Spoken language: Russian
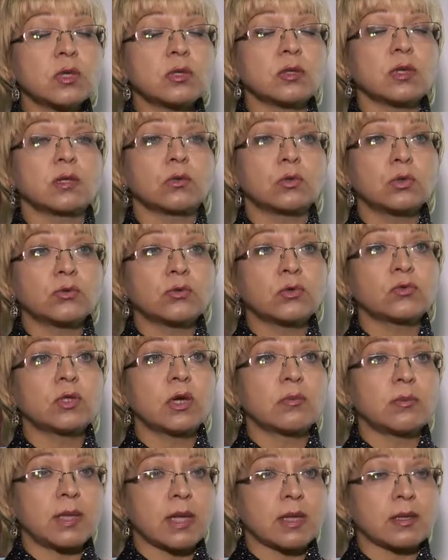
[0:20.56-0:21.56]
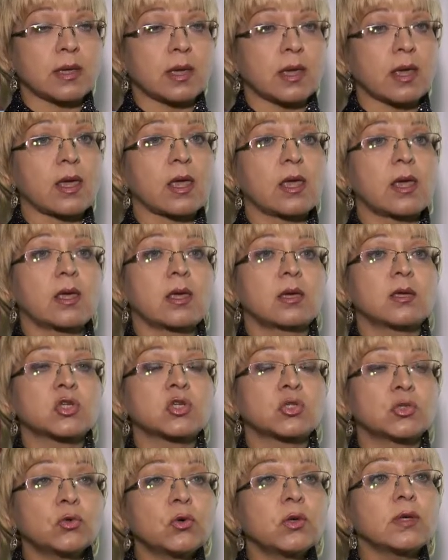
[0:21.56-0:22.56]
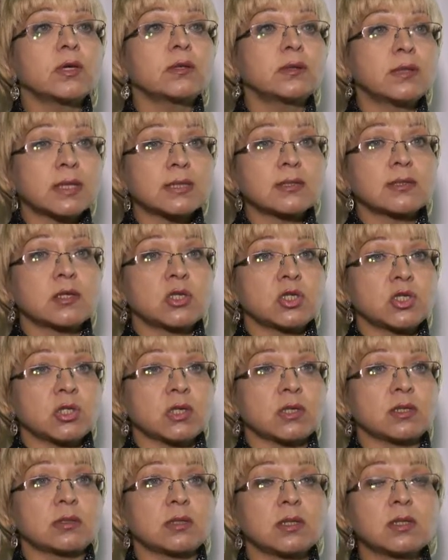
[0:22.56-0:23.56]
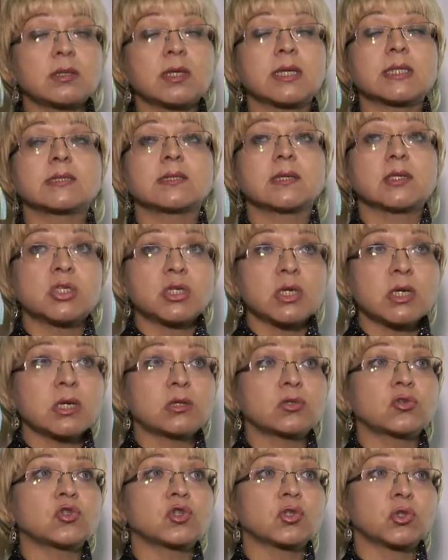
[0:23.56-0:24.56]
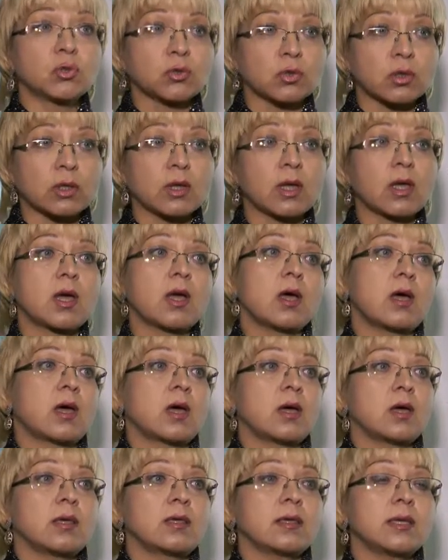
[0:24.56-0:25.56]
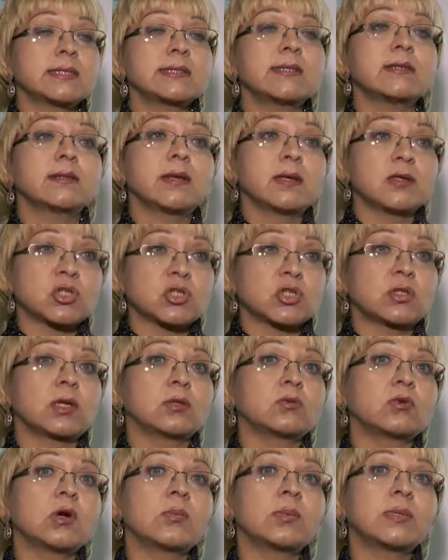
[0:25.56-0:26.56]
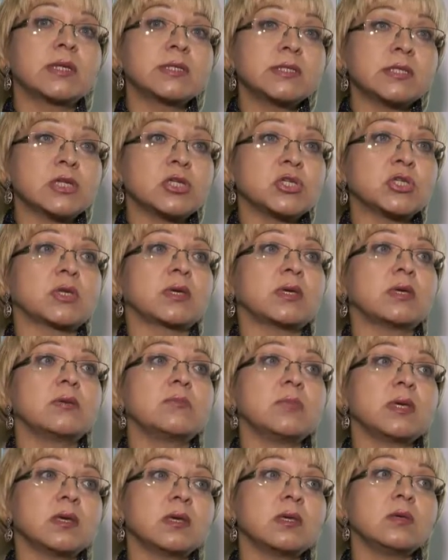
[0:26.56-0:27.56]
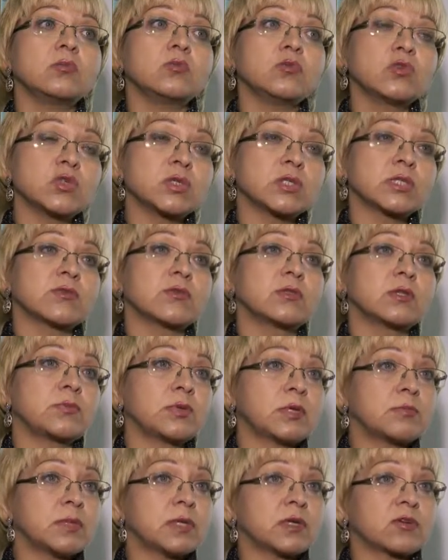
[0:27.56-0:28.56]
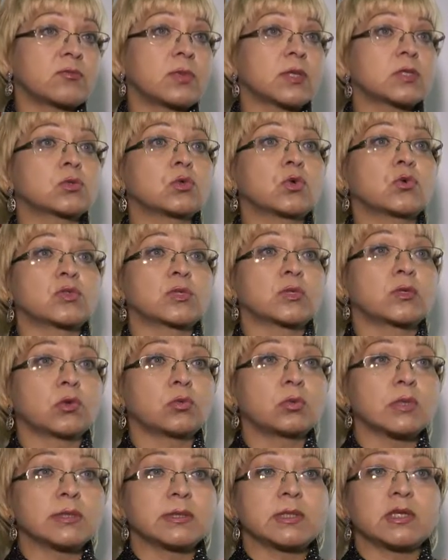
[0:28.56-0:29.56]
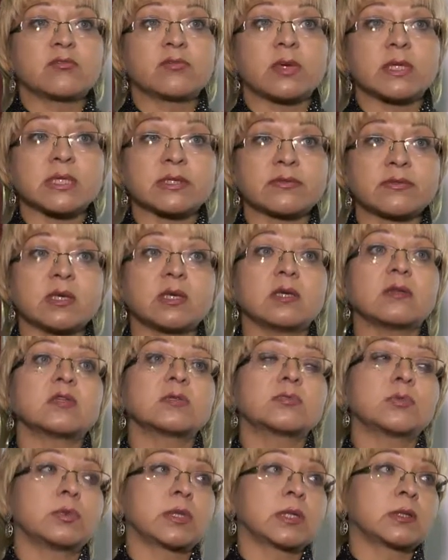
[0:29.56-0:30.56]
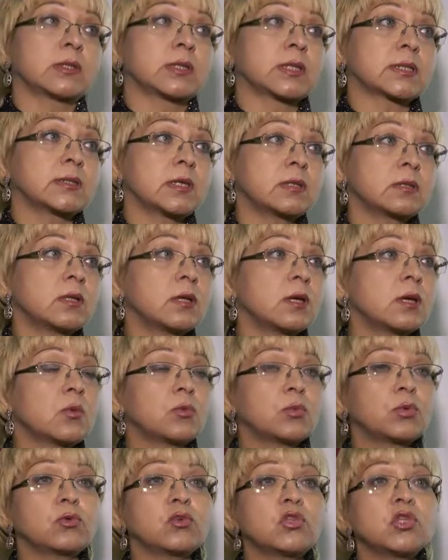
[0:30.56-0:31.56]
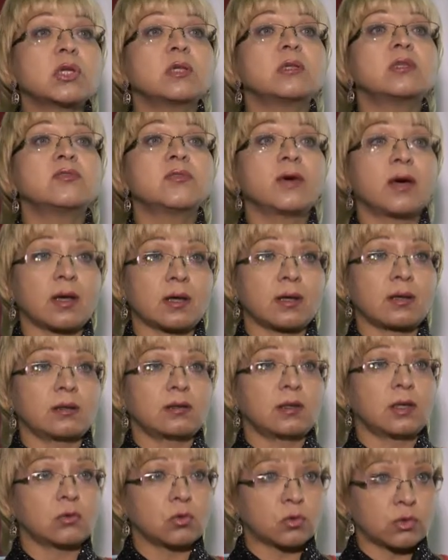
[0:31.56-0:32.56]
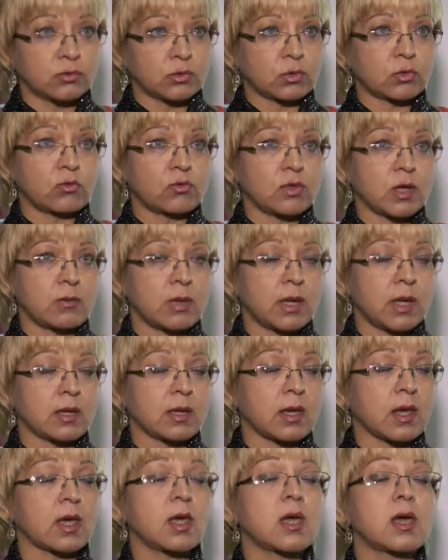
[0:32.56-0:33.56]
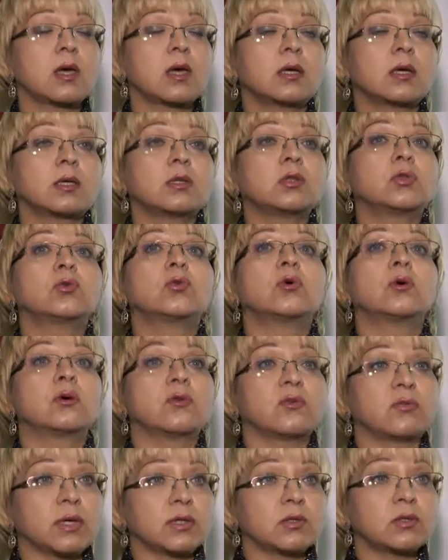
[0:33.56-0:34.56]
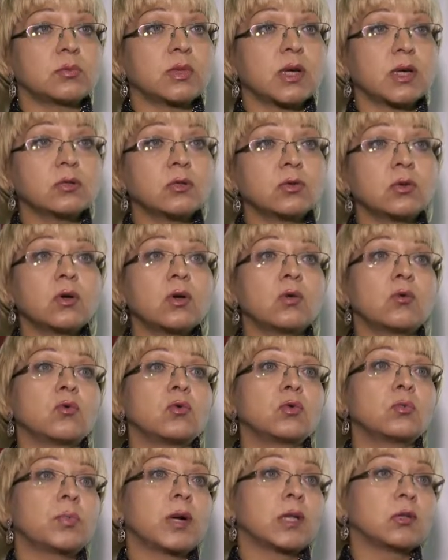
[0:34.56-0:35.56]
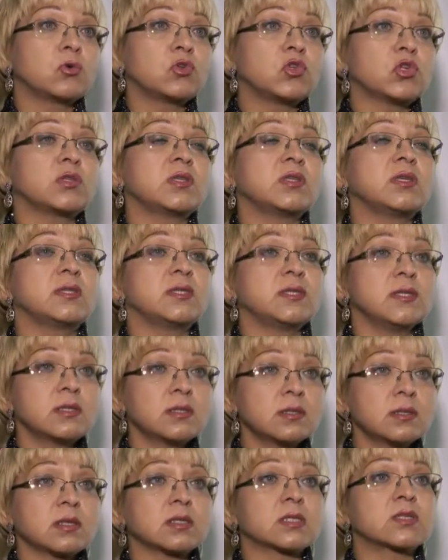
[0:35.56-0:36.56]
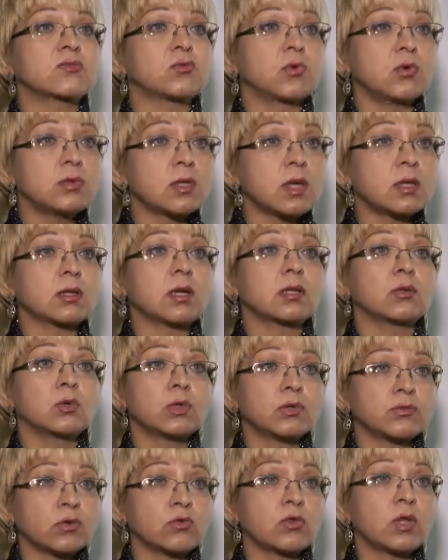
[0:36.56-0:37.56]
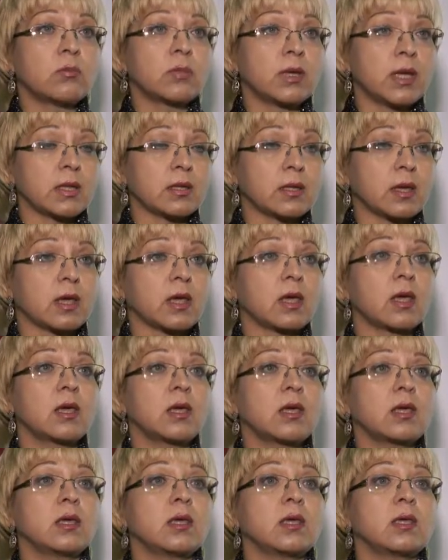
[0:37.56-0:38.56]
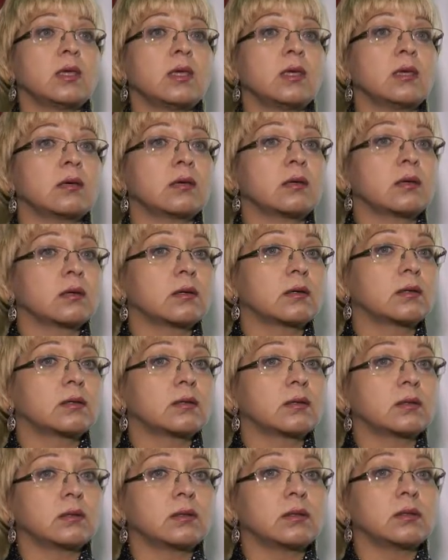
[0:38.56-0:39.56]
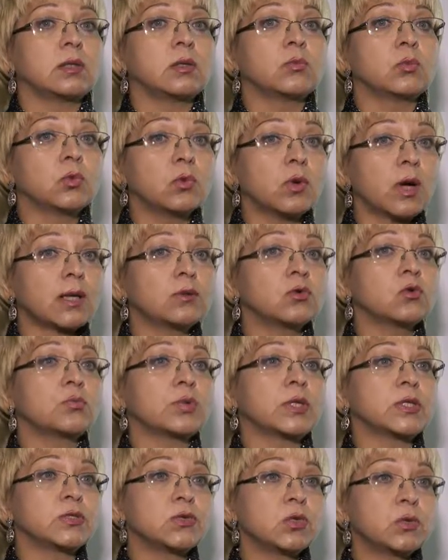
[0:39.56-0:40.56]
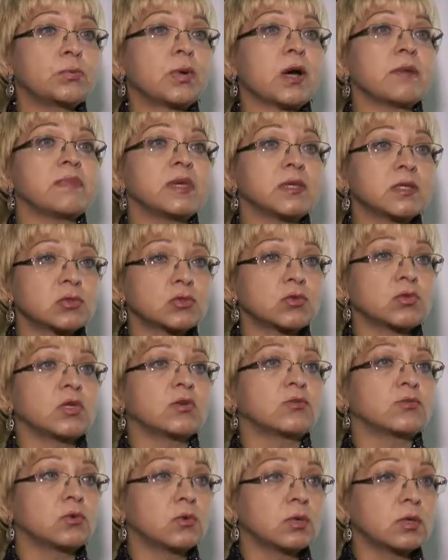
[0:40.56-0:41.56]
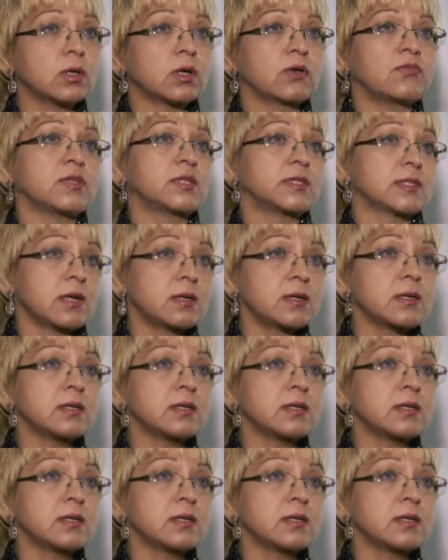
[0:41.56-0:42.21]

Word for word: налоговое уведомление. Что это означает? Это означает, что если раньше налогоплательщик, имея имущество, например, в Московской области или Москве и Республике Татарстан, получал два налоговых уведомления – то в этом году он получит единое сводное налоговое уведомление, и э, ему оно придет по месту его официальной